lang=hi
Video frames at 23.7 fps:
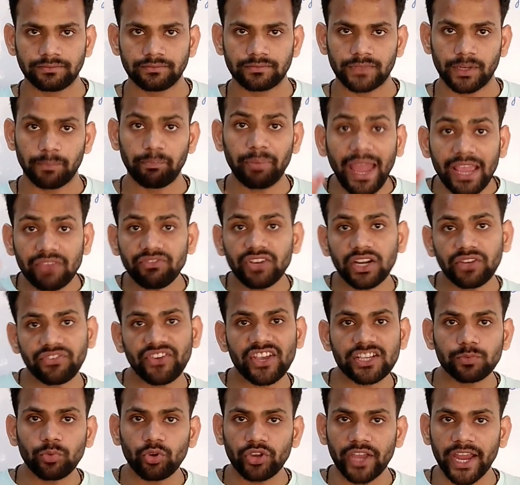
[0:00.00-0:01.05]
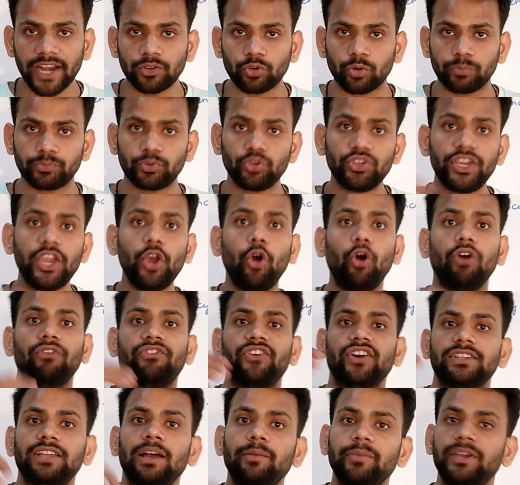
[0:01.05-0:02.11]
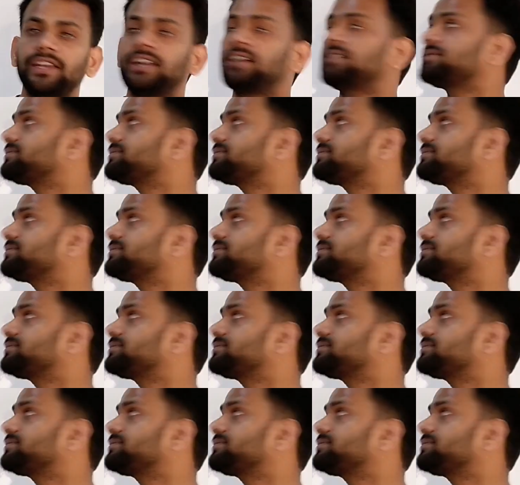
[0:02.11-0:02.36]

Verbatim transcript: प्राइवेट फेसबुक एड ग्रुप तो ये ऑफर था मेरा